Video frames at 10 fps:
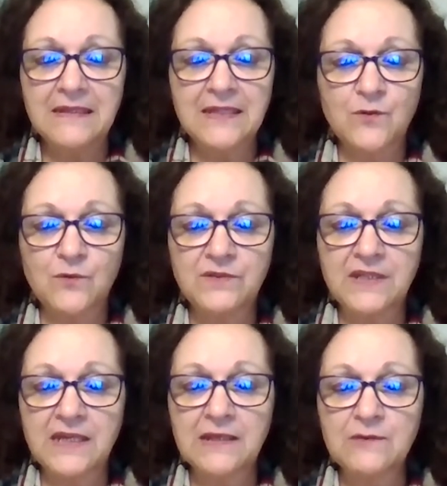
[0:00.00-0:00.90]
que
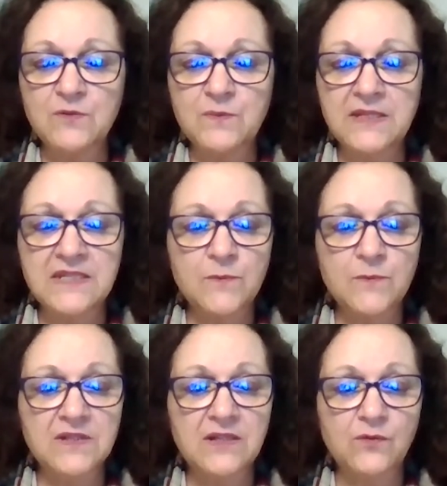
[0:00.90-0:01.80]
contém os
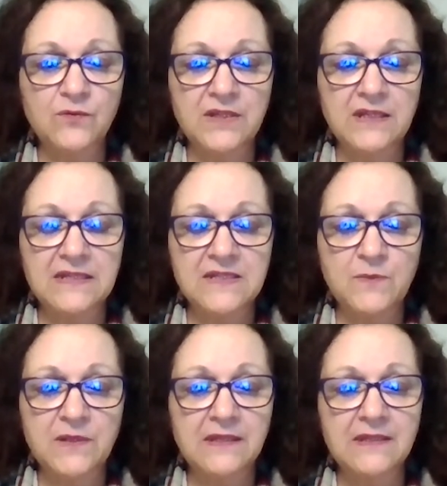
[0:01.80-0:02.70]
princípios da doutrina
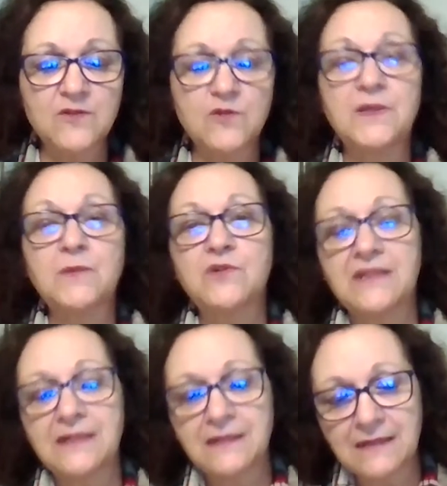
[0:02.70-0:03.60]
espírita sobre a
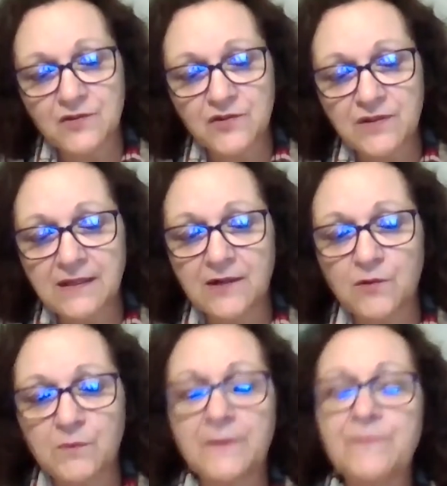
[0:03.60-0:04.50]
imortalidade da
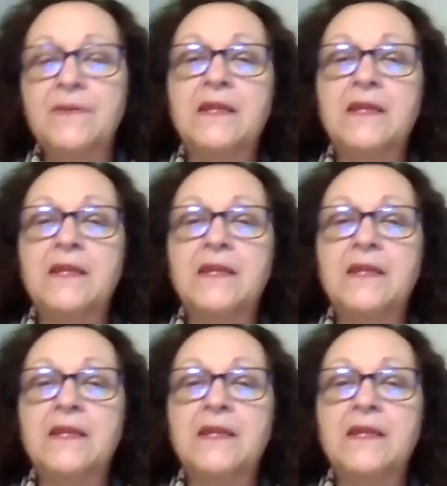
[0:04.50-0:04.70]
alma,